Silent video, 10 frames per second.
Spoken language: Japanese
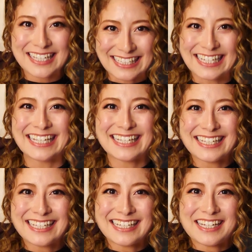イア」に
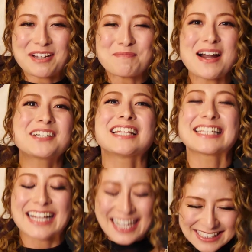マグダ
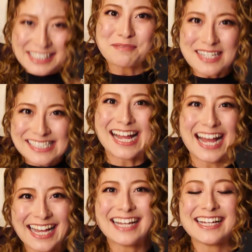で帰ってきました
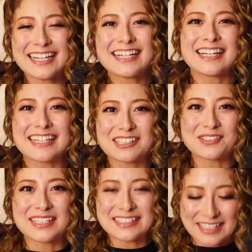えっ
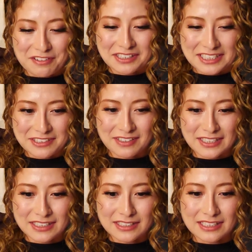とですね私は
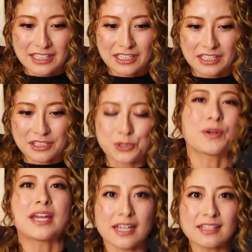ね、えー、
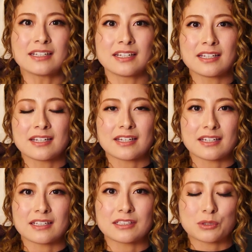初演
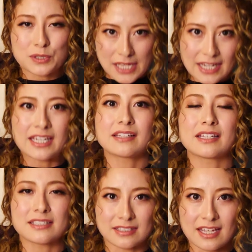と再演
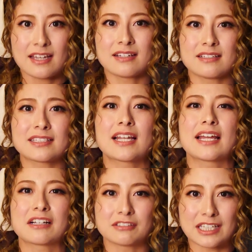ですねサラ
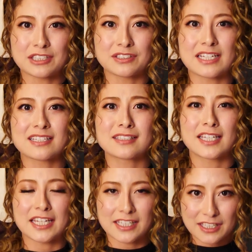役で出演させ
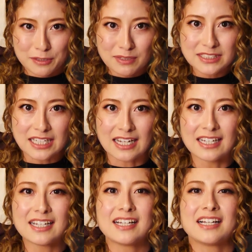ていただきました
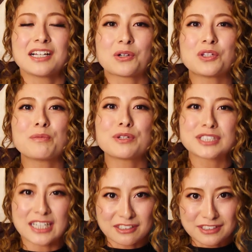この
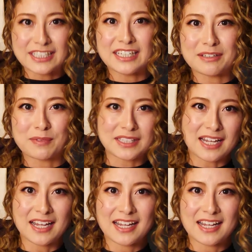ミュージカルにまた